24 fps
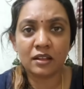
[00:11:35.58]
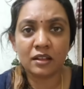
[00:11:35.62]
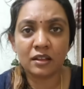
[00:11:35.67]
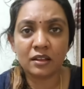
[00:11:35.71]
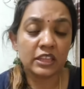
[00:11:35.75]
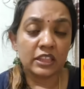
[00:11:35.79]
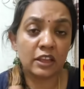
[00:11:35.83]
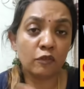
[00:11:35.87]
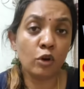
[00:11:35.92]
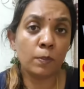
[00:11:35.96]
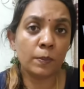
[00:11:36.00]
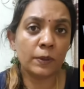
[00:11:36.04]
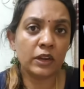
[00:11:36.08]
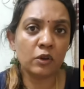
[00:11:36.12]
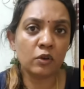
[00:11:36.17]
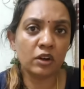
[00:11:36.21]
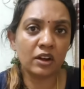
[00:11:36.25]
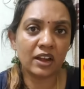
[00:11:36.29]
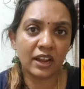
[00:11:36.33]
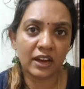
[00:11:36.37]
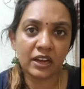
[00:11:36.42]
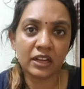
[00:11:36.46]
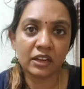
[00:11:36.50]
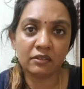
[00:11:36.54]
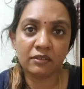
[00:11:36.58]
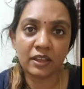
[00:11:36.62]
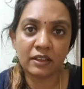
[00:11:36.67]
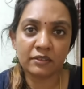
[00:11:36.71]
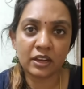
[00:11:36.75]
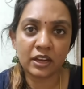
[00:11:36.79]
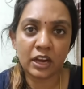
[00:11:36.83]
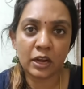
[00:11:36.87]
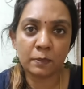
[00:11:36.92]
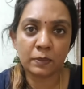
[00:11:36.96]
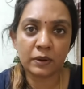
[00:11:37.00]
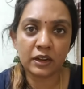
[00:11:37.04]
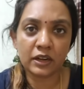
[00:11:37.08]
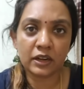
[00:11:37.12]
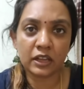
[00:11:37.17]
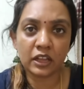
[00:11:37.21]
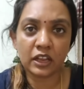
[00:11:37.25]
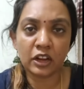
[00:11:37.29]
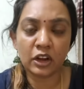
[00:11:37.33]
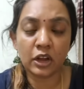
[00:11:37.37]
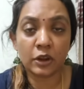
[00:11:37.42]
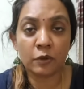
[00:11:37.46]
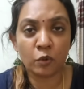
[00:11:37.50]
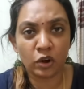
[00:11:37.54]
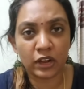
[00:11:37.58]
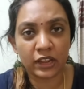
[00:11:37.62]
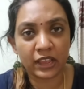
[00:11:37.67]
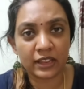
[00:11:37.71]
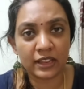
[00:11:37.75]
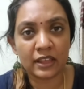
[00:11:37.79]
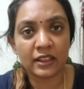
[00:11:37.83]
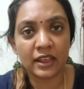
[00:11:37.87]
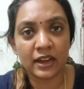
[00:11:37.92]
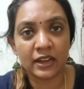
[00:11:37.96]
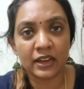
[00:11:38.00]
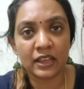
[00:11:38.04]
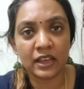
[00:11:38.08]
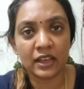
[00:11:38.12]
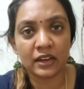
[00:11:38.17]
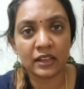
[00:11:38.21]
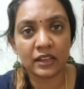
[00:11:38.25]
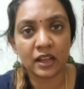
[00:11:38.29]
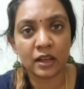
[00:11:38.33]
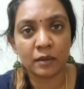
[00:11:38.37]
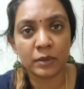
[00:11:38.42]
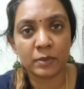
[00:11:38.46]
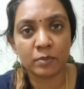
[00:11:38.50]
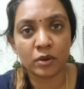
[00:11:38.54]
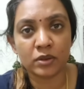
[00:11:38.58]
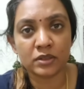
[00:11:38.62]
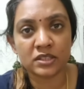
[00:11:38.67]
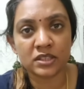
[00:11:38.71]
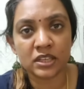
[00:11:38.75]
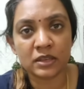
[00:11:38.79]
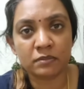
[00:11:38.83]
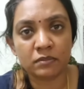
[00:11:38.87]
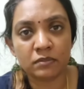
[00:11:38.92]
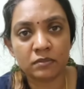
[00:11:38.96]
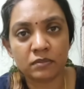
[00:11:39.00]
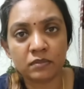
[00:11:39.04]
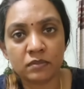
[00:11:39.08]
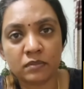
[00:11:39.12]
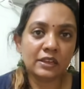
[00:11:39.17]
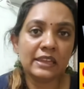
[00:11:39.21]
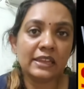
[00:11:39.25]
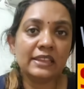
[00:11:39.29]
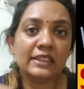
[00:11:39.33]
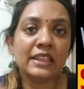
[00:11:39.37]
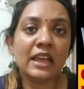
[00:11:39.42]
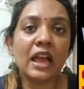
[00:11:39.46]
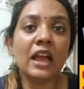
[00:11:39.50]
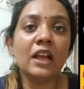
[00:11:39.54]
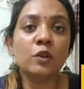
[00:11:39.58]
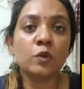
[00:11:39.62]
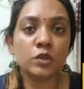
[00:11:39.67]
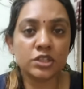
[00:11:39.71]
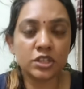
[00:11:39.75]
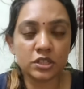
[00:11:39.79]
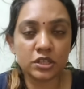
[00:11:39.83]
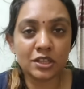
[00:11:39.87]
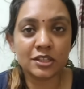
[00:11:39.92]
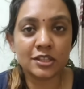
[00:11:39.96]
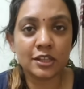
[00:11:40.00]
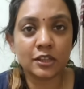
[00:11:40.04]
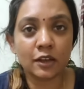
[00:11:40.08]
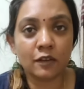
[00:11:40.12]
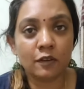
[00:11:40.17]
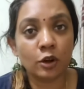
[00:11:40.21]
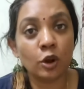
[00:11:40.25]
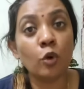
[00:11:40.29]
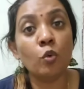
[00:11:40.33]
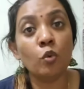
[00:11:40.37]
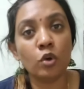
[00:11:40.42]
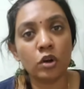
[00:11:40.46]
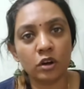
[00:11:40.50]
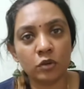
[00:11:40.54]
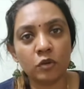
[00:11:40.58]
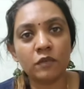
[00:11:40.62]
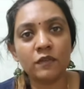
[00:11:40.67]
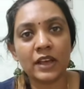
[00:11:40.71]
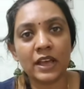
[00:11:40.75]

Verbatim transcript: இது எவ்வளவு பெரிய ஒரு நெகட்டிவ் வேவ் கிரியேட் பண்ணிருக்கு உங்களுக்கு ஏதாவது ஐடியா இருக்கா பிக் பாஸ் டீம் இந்த அக்விசிஷன்ஸை தவிர உங்களுக்கும்